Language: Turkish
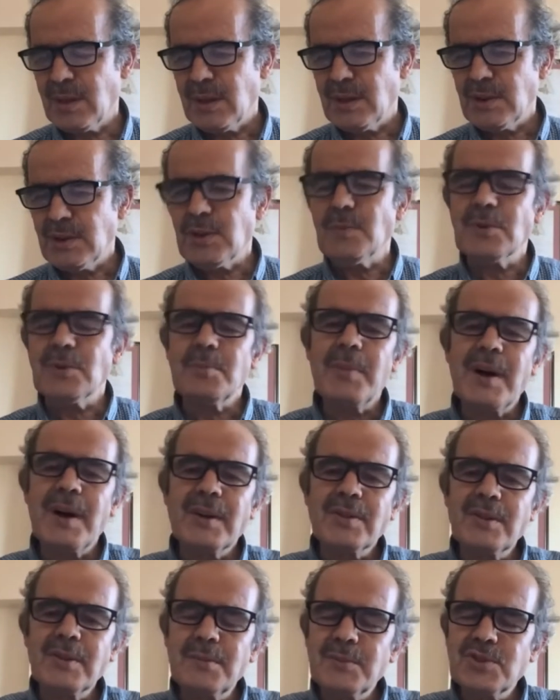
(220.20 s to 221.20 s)
Şimdi
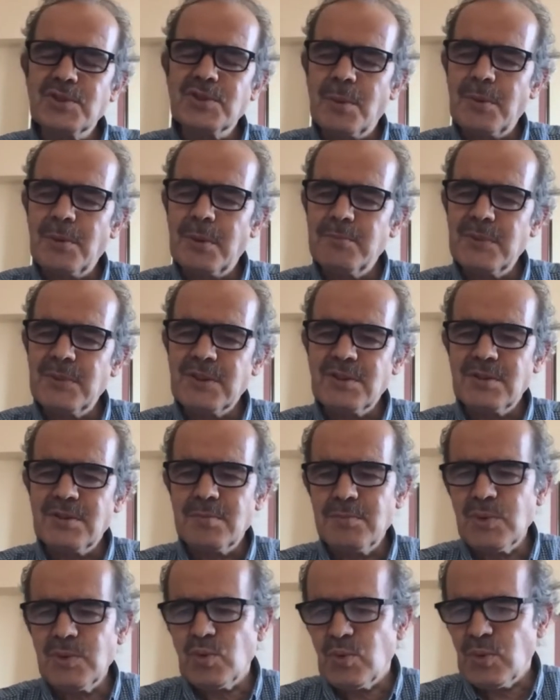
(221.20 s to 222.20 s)
baktığımız zaman
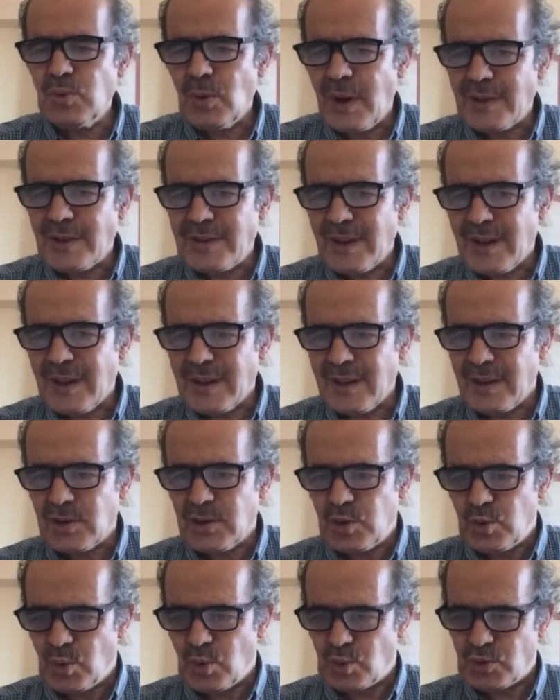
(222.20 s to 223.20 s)
biz bir dünyada
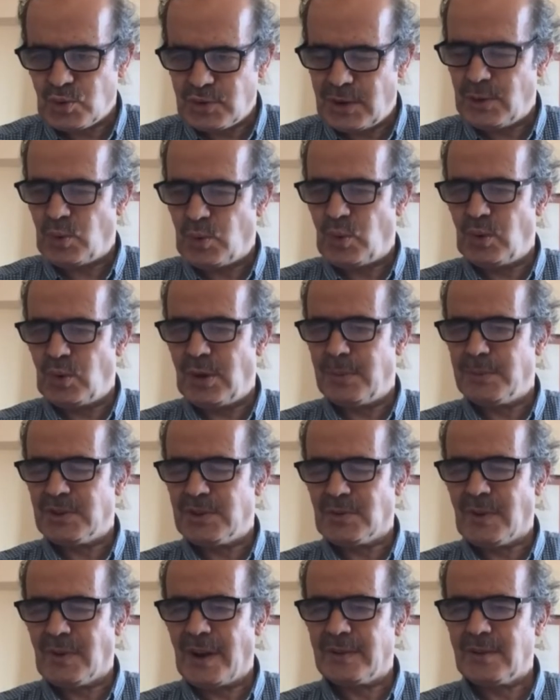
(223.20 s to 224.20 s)
yaşıyoruz. Yeri
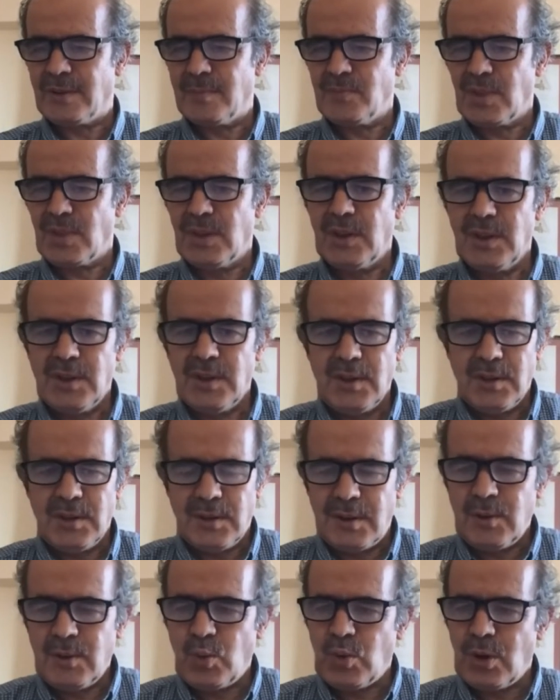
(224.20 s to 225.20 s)
küremiz var.
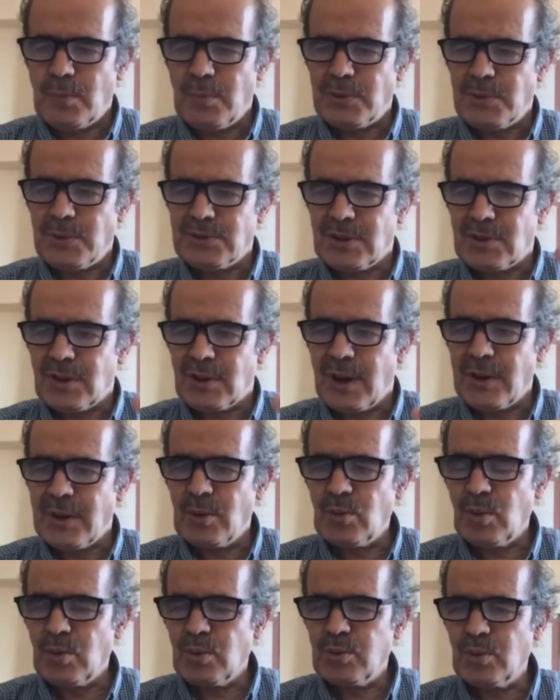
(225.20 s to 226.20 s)
Yeri küremizin de
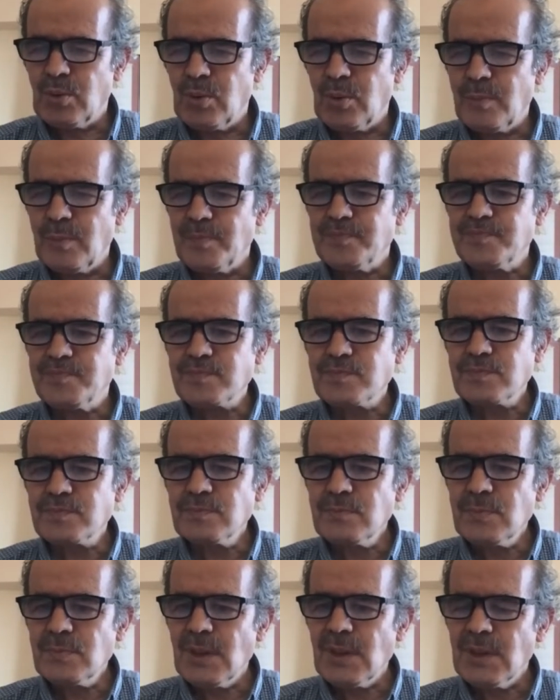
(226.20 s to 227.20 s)
dahil olduğu
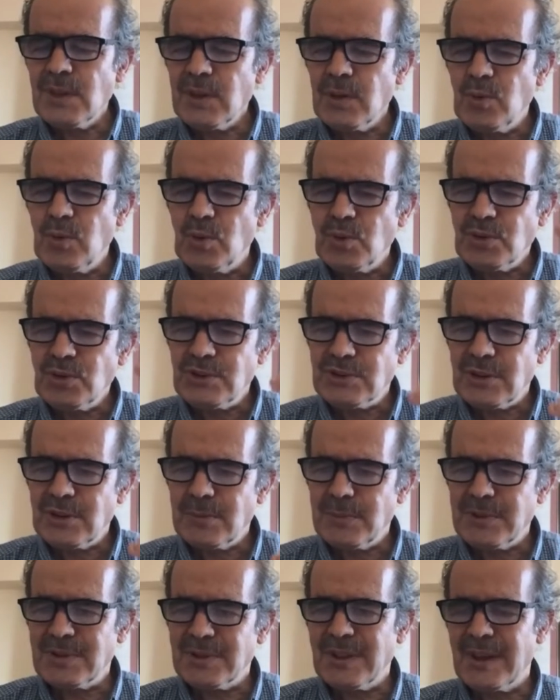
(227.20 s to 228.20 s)
güneş
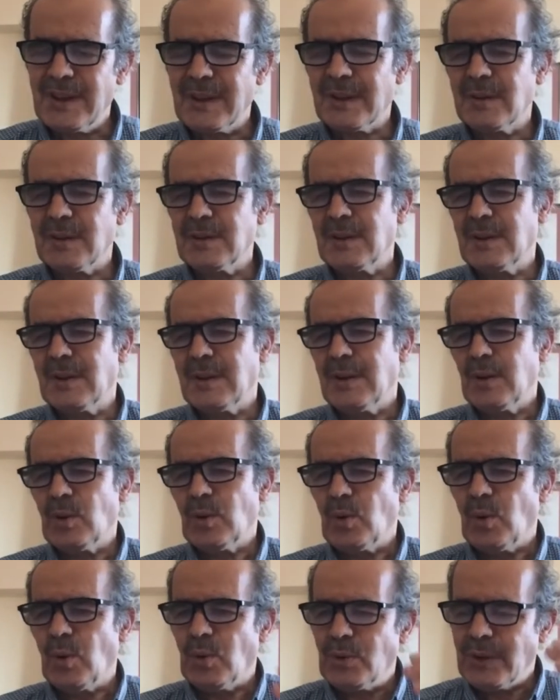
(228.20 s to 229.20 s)
sisteminde
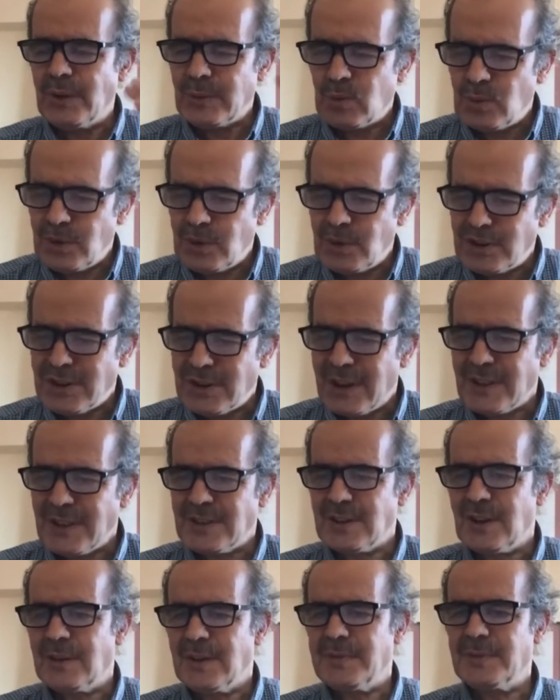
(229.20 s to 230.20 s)
onun, güneşin
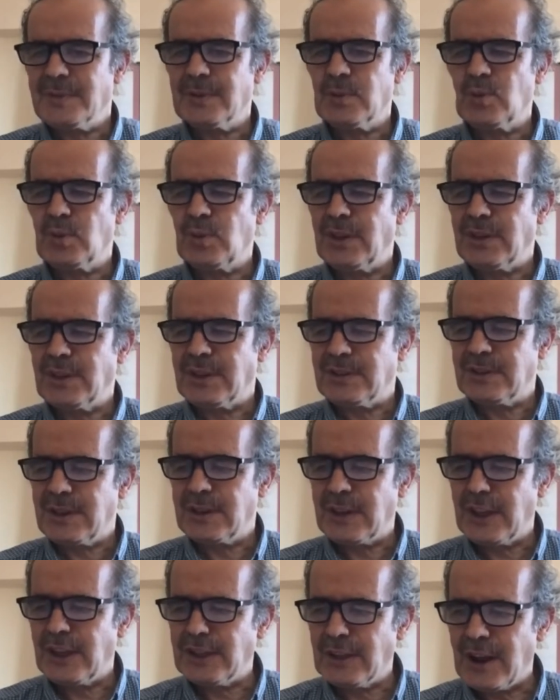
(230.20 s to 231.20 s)
etrafında dönen
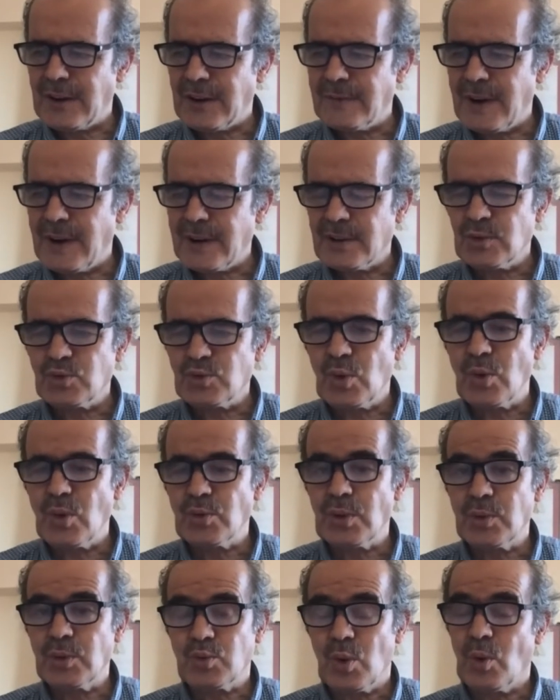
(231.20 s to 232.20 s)
gezegenler var.
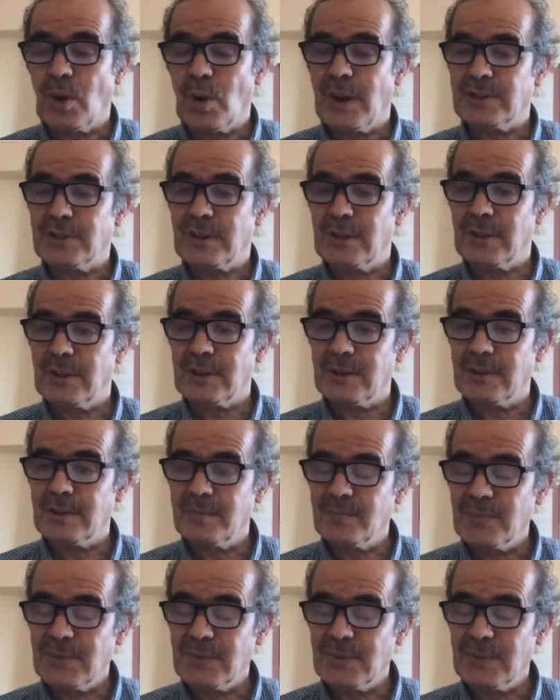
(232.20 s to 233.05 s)
Sonra gök adaları,